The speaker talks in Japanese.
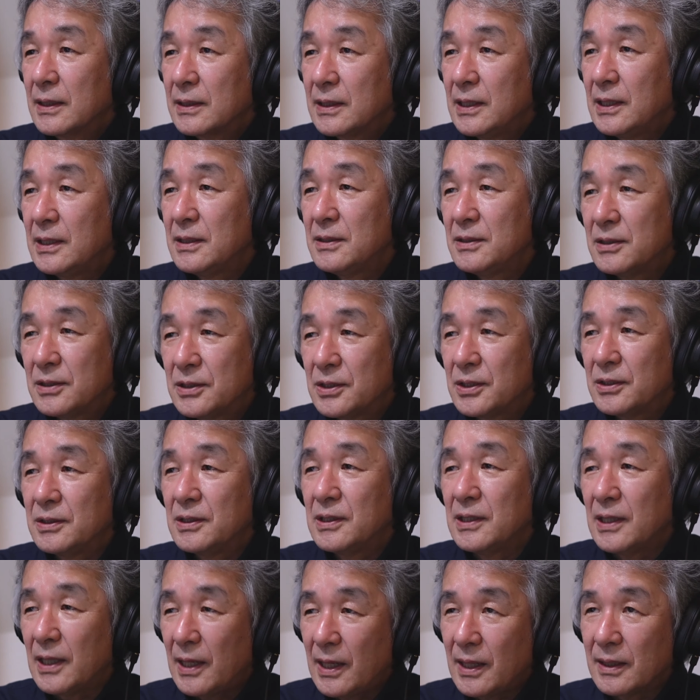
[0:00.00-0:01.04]
金
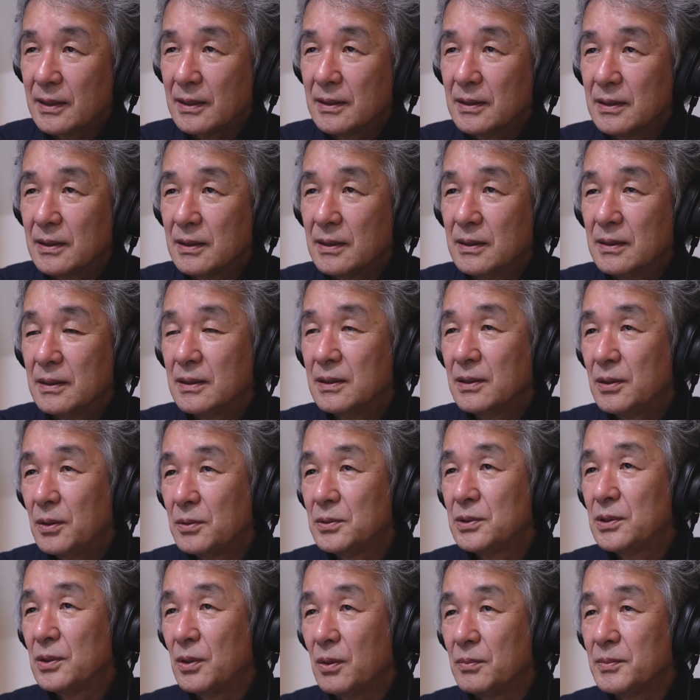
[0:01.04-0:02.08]
水庵と
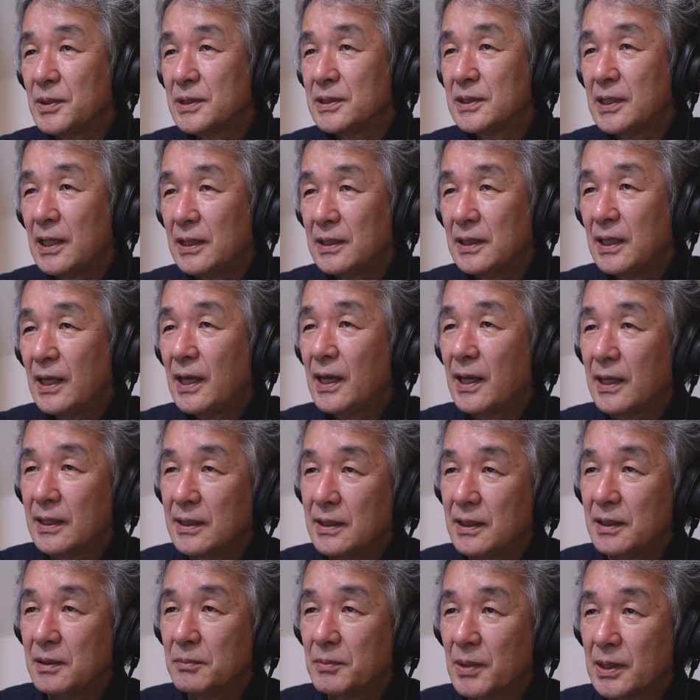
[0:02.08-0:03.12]
いうお店に
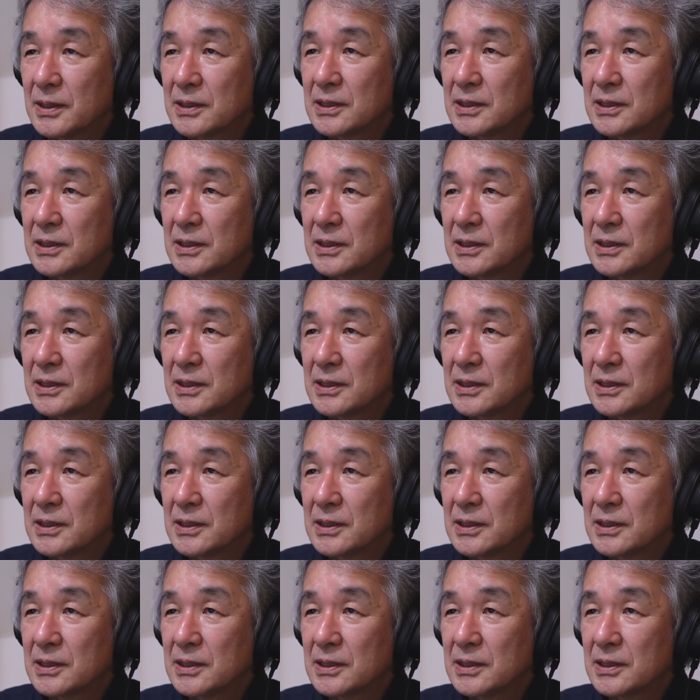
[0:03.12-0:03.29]
入りま